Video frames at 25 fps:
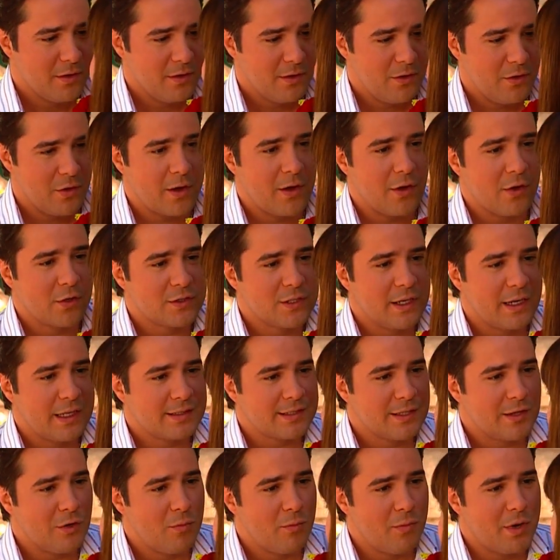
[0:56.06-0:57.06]
Yo quiero ser
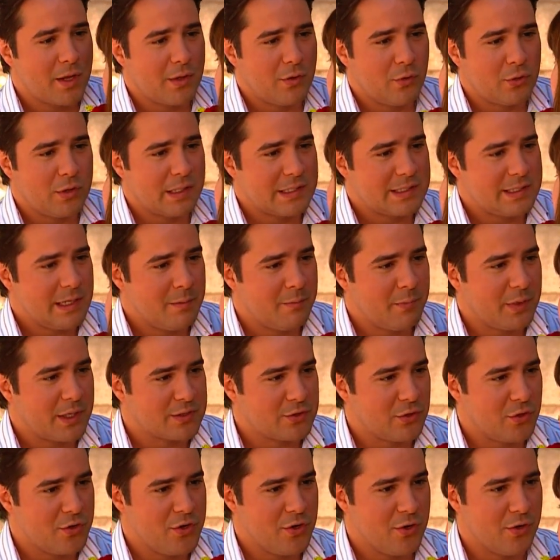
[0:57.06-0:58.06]
ese hombre que usted siempre
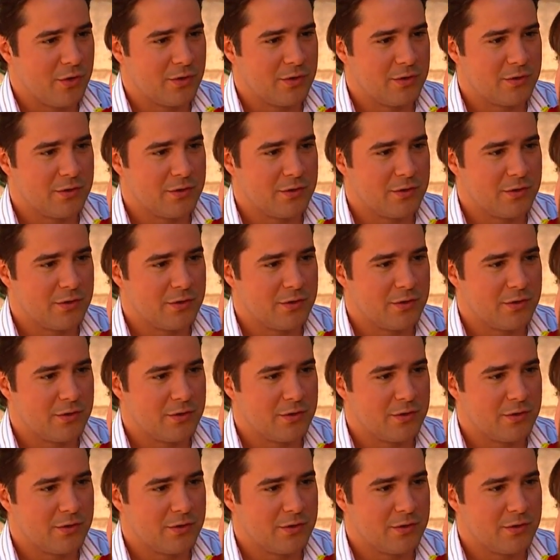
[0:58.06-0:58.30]
soñó